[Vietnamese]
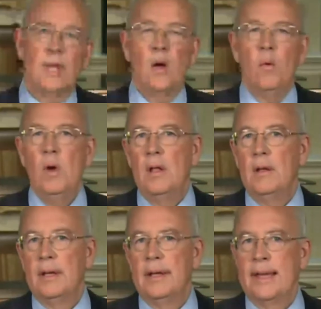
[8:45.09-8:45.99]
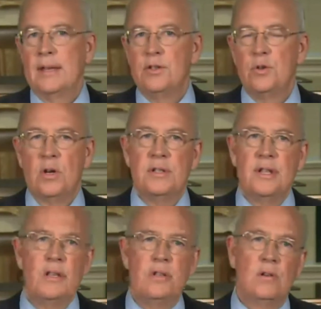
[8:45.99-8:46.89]
Tổng thống của Hiệp Trung Quốc Hoa Kỳ
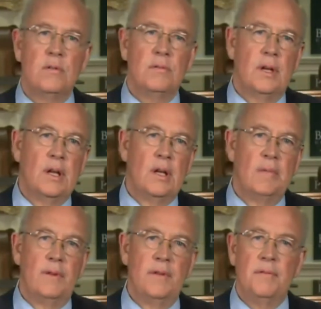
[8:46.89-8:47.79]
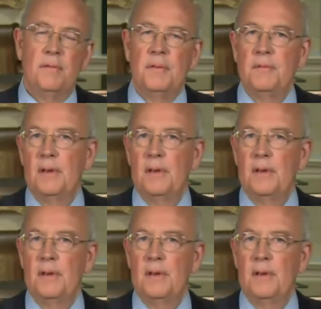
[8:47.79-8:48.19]
đối với một người phụ nữ